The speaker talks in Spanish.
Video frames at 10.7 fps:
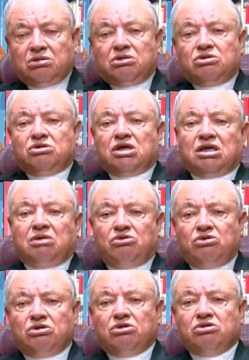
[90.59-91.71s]
sus
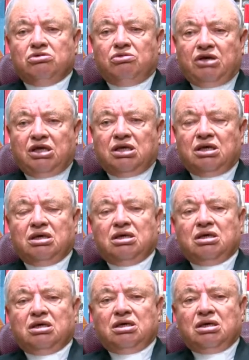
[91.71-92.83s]
atributos, su vida,
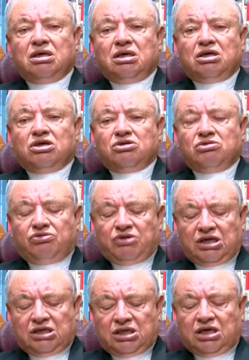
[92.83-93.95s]
su
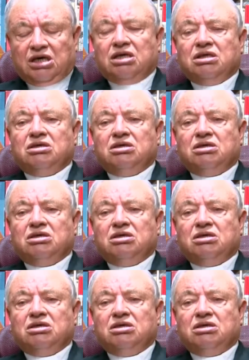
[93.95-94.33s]
felicidad,